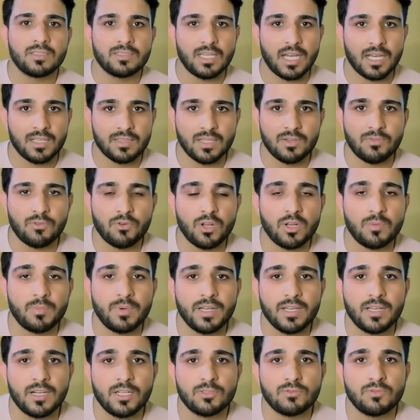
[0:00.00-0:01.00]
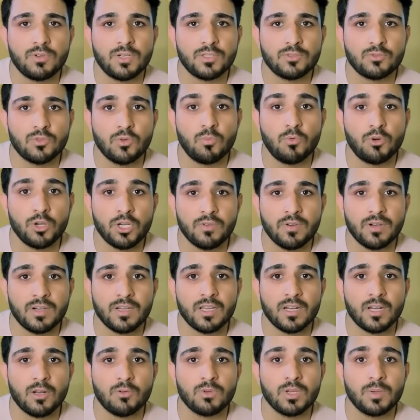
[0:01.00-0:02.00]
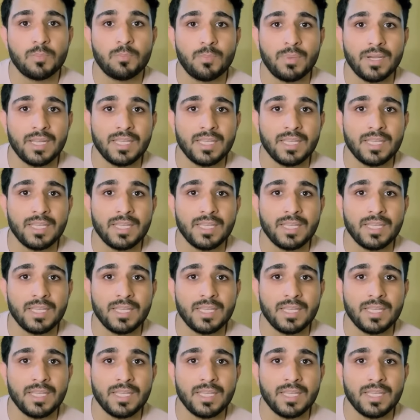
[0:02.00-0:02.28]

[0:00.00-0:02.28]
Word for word: ज़्यादातर फॉरन मेडिकल स्टूडेंट्स को मोटिवेट कर रहा हूँ कि